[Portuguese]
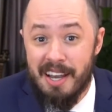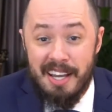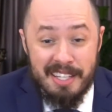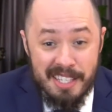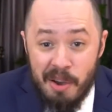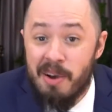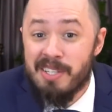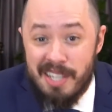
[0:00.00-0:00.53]

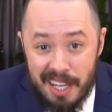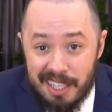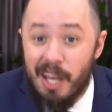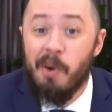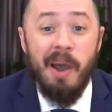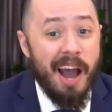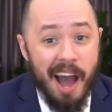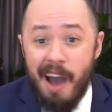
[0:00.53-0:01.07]
Se eu acertar
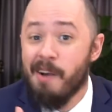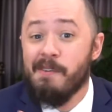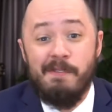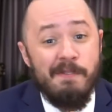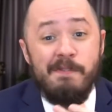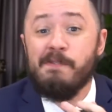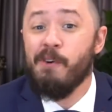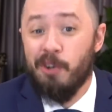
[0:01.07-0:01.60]
ou errar,
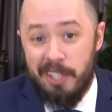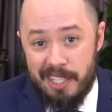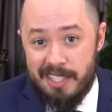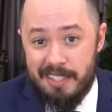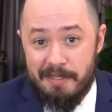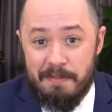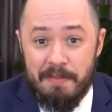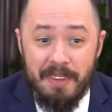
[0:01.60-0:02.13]
foda-se.